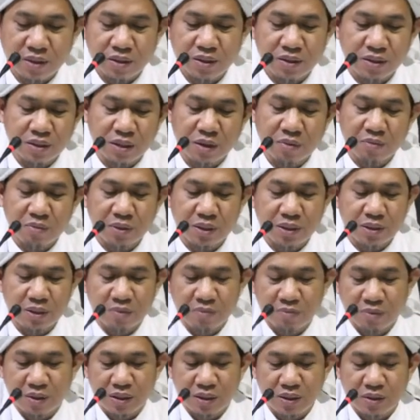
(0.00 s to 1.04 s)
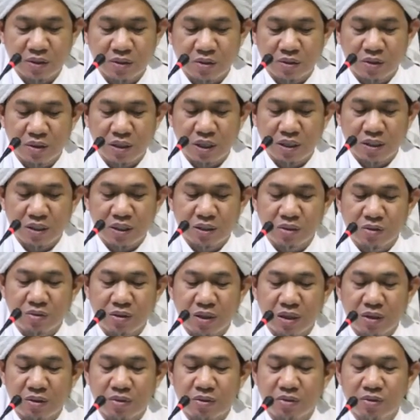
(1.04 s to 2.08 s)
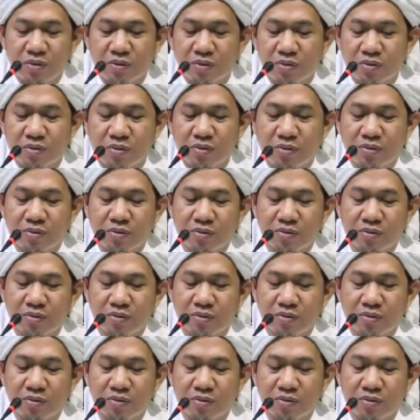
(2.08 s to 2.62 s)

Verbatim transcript: Sampai-sampai sholat itu tidak dulu.